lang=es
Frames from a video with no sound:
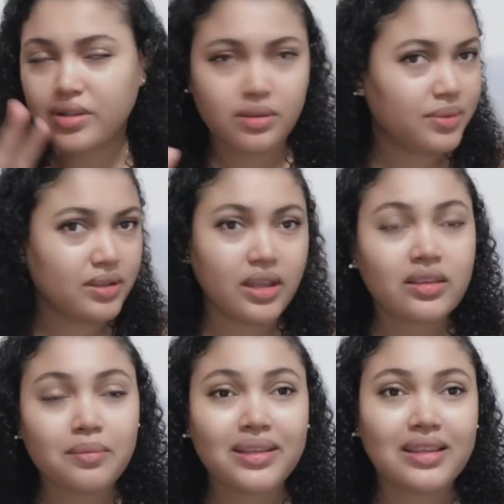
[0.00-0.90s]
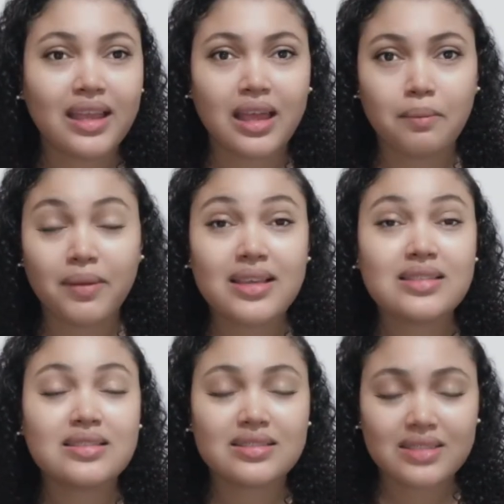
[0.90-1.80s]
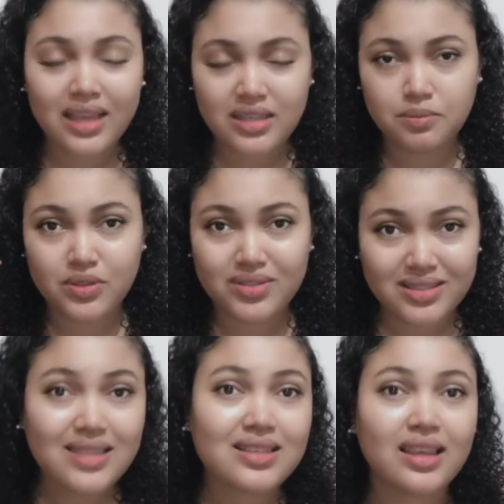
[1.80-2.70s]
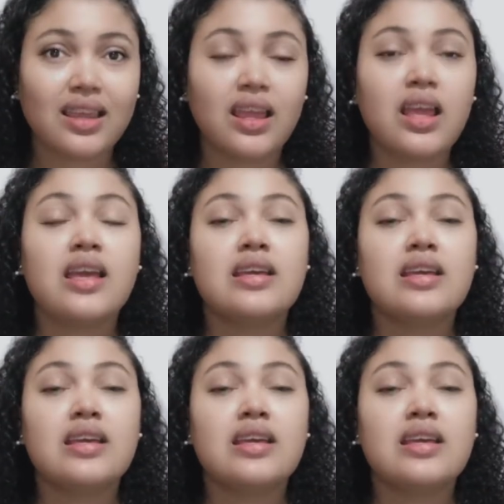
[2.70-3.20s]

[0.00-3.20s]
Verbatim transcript: independientemente de qué país seas, pero estás aquí,